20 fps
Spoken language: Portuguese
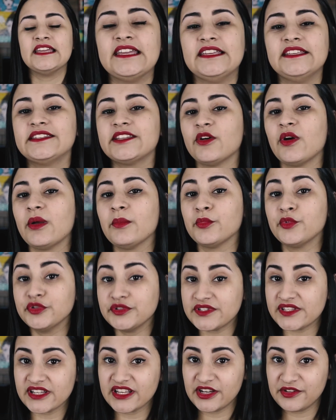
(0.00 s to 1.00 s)
então é
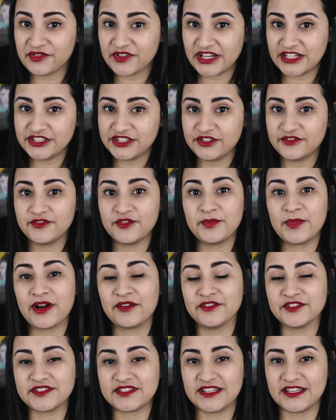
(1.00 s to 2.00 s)
muito significativo para
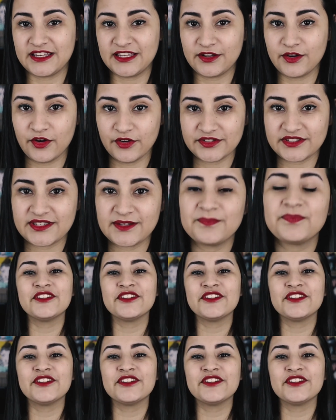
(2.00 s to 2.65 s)
você que gosta.